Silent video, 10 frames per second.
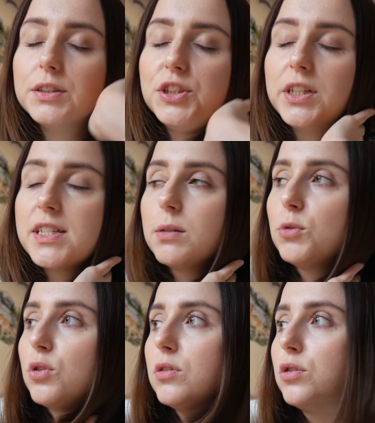Dzisiaj
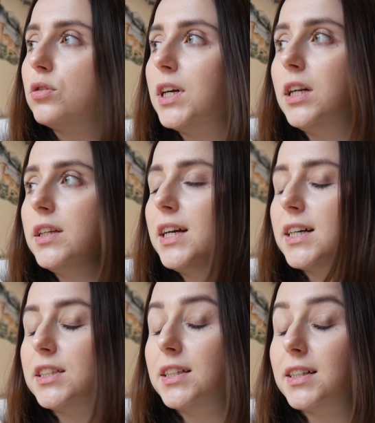jestem totalnie
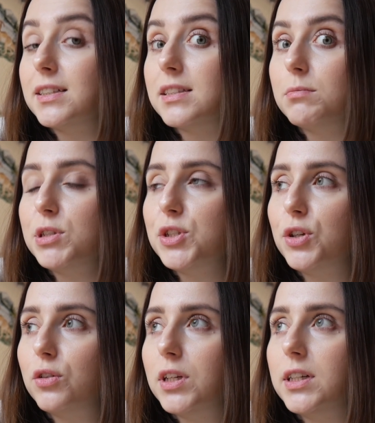jakaś taka
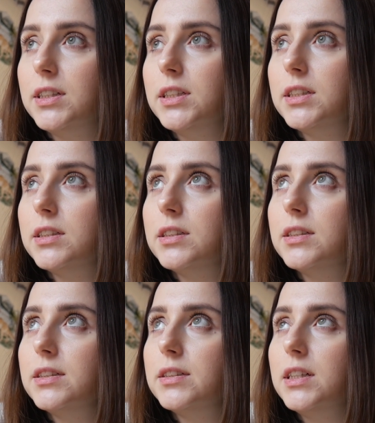zmęczona,
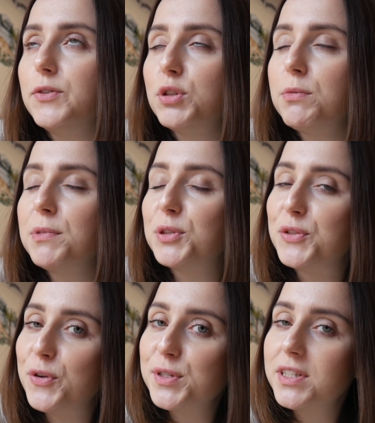ale w sumie ma to
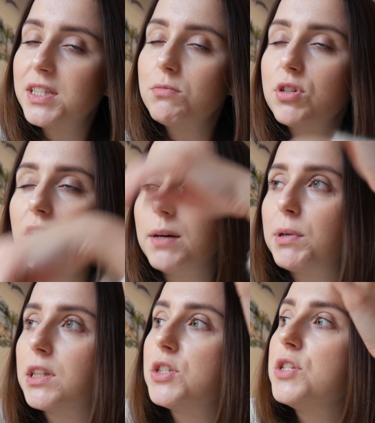związek z tym, że ja
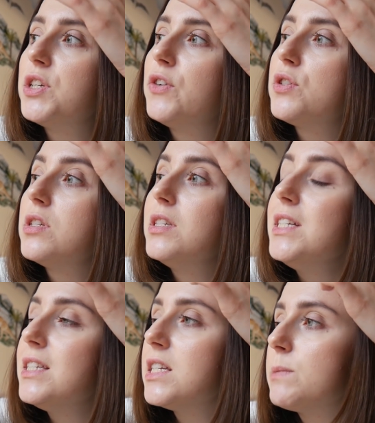praktycznie w nocy
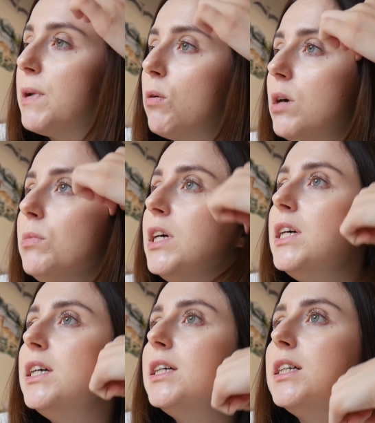nic nie spałam.
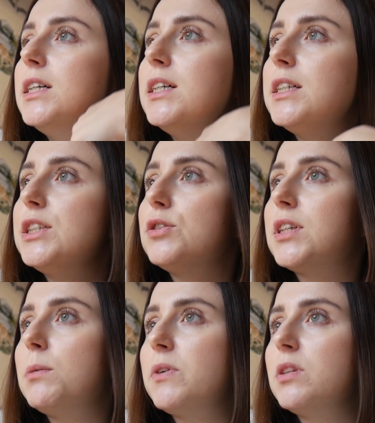E, i to
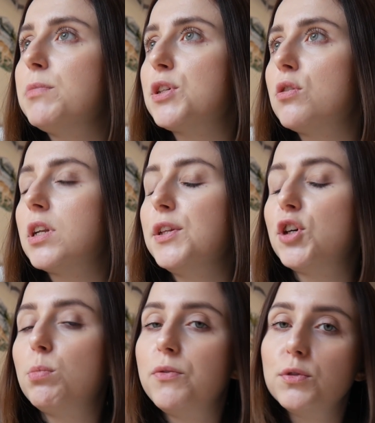tak naprawdę bez
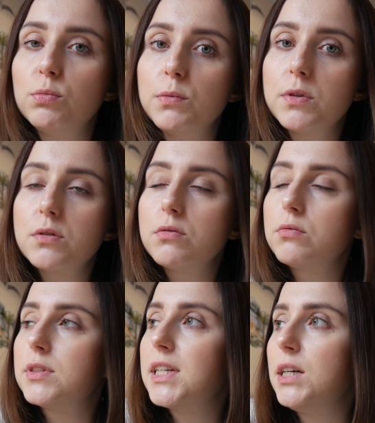konkretnego powodu po
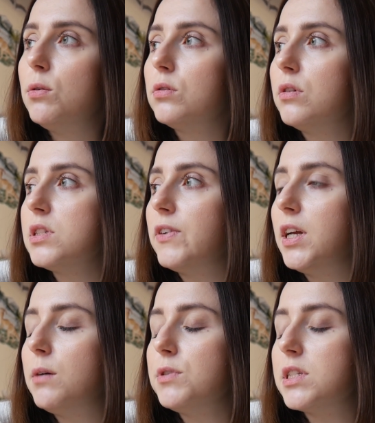prostu całą noc
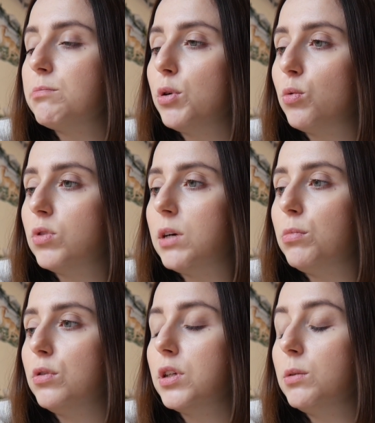walałam się z boku na
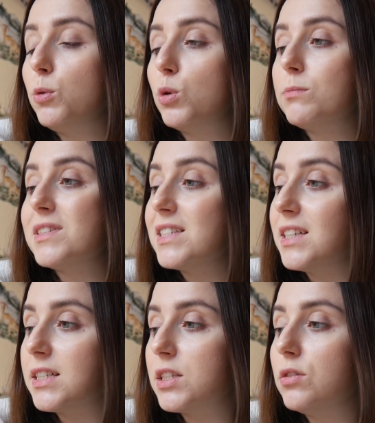bok, nie mogłam
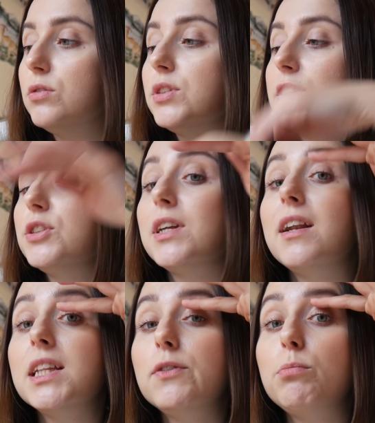zasnąć, a dzisiaj
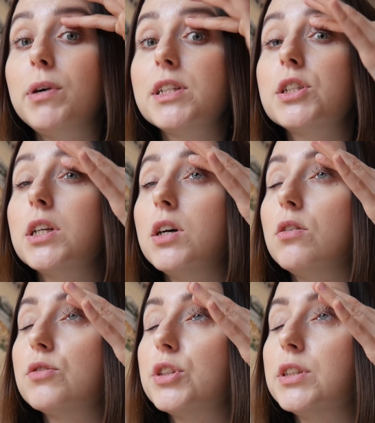ledwo patrzę
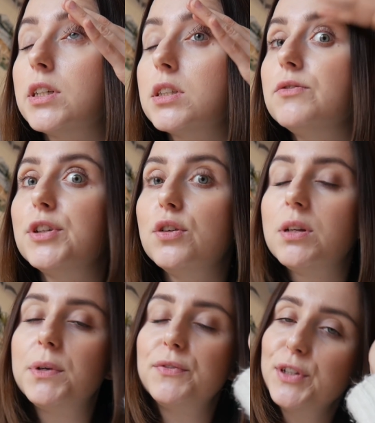na oczy, także
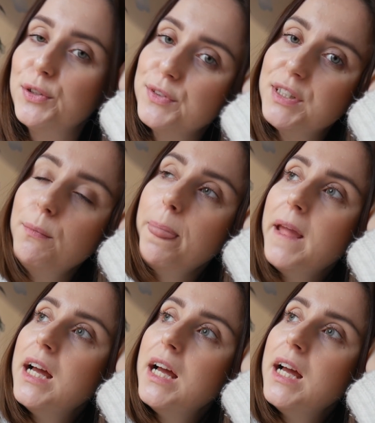wyglądam jak wyglądam.